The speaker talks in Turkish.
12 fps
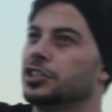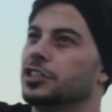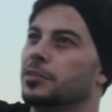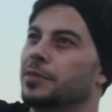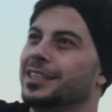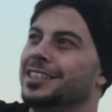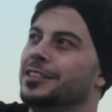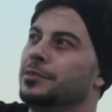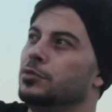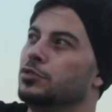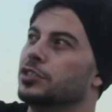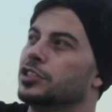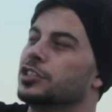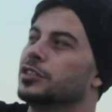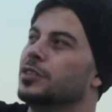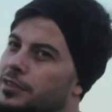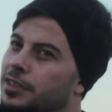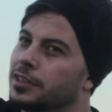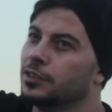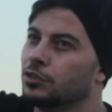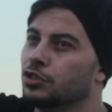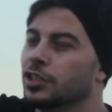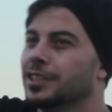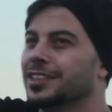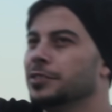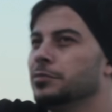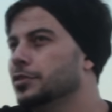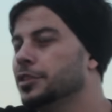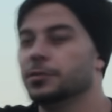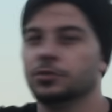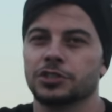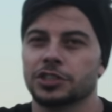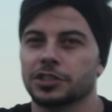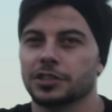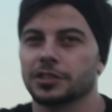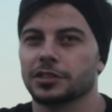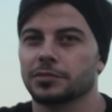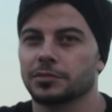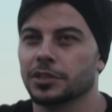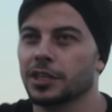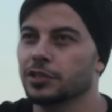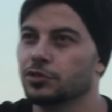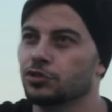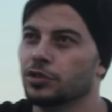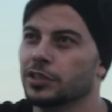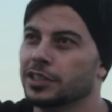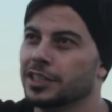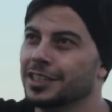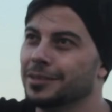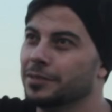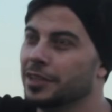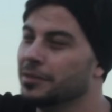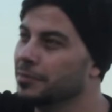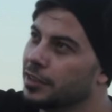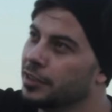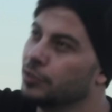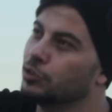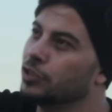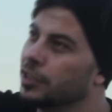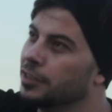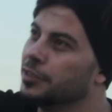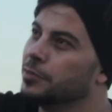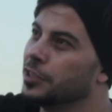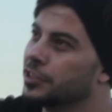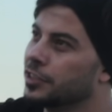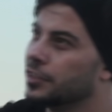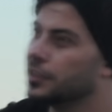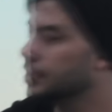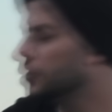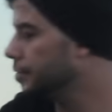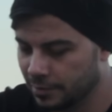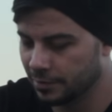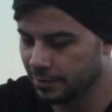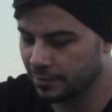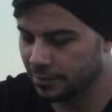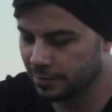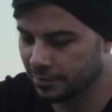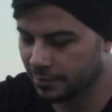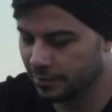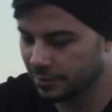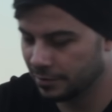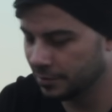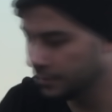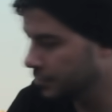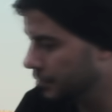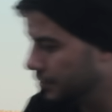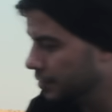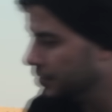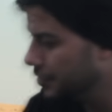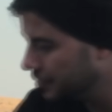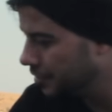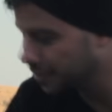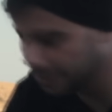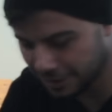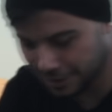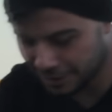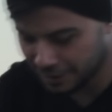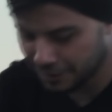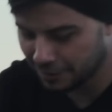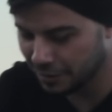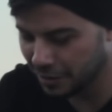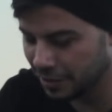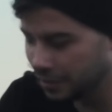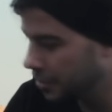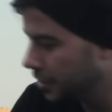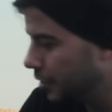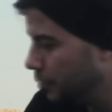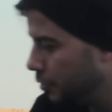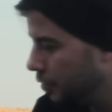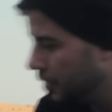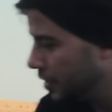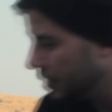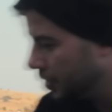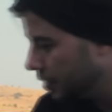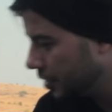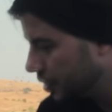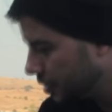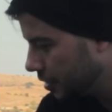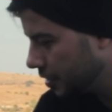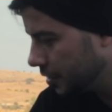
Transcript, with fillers: yaşında. Ben 23 yaşında 43'e attım. 23 yaşındaydım. Yani şu an Kerem tam 43'e attığım yaştasın. Hala gençlik parkındasın. Fatih İstanbul'u fethettiği yaştasın.